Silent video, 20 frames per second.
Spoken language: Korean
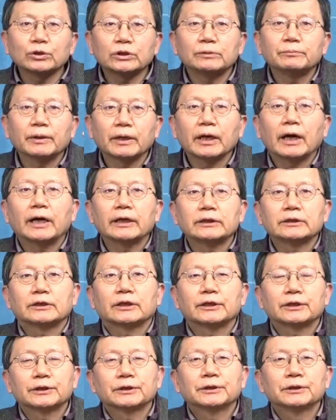침해가
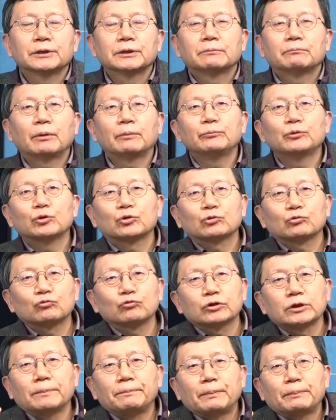아니잖아. 범죄
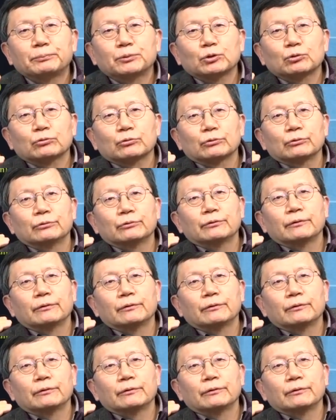국제법적으로는.